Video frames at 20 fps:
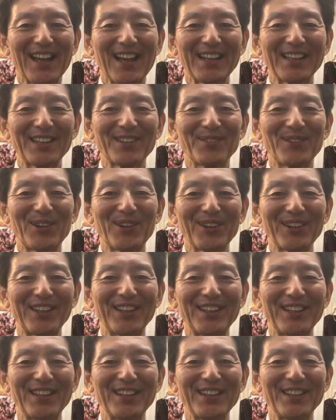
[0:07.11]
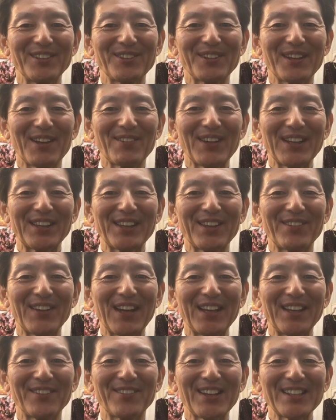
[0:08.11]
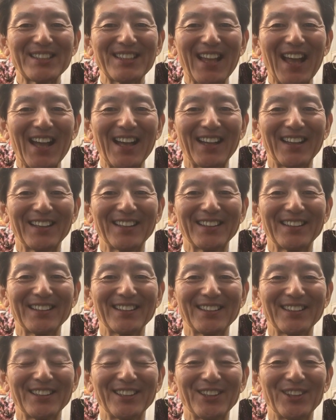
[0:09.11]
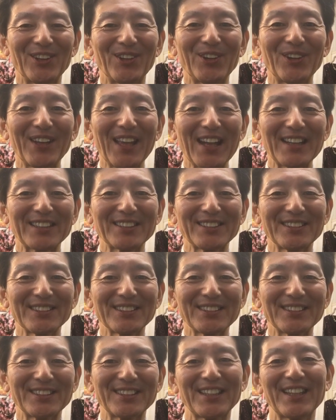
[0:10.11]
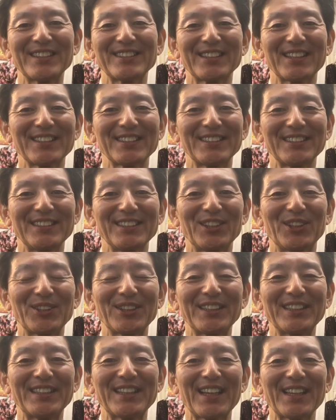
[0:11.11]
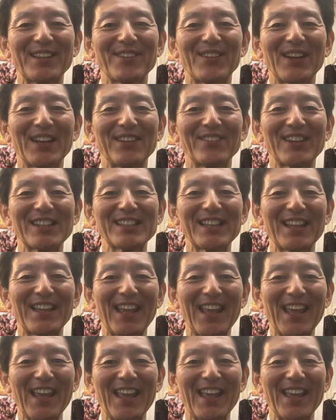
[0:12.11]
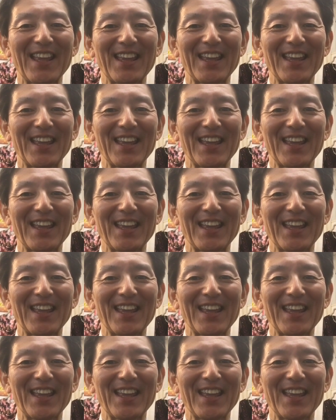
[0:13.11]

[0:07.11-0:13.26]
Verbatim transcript: 秋も日に日に深まってまいりました。ようやく清々しい陽気になってまいりましたね。